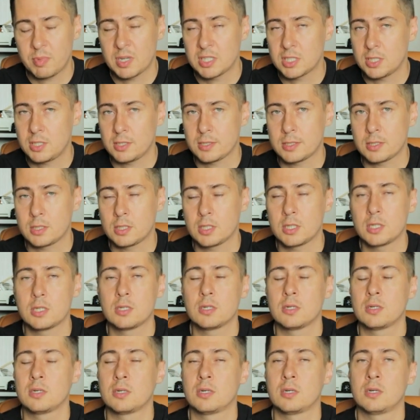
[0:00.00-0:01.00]

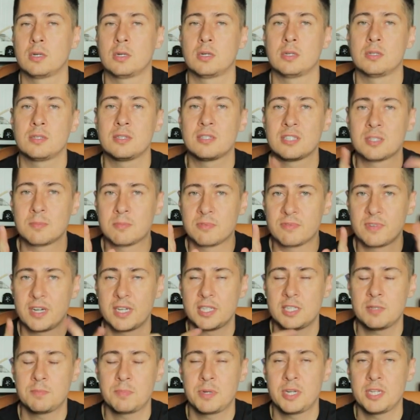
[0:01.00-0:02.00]
Пожалуйста, не
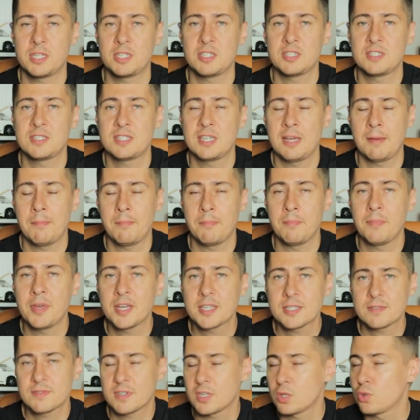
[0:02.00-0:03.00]
забывайте про эти 7 мест,